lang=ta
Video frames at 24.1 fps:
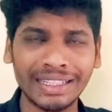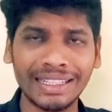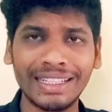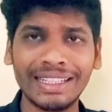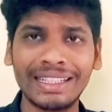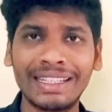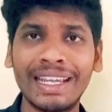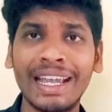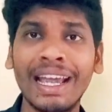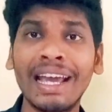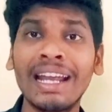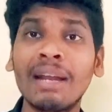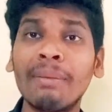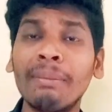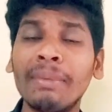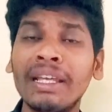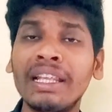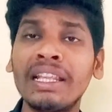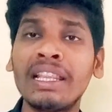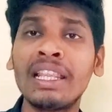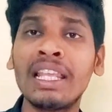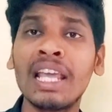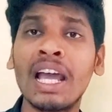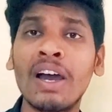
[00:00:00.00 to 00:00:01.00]
இதுக்கே நம்ம
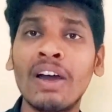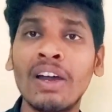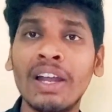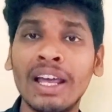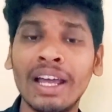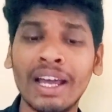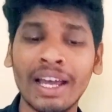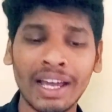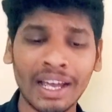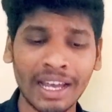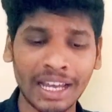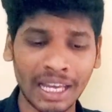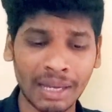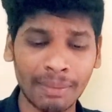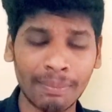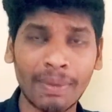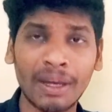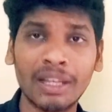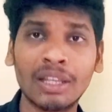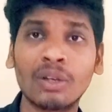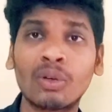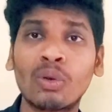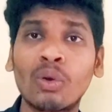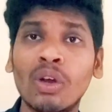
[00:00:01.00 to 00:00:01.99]
இந்தியாவில்
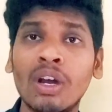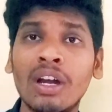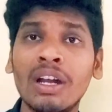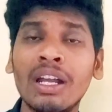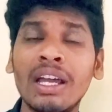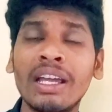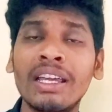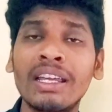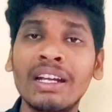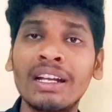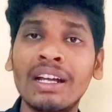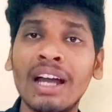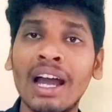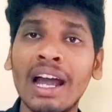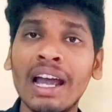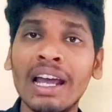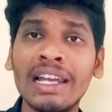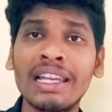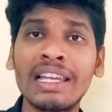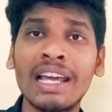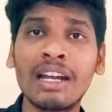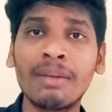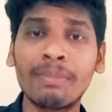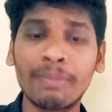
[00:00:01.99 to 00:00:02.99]
இப்போ அந்த கொரோனா இருக்கா
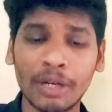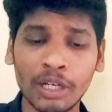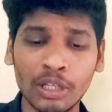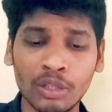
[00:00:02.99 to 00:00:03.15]
இல்லையான்னு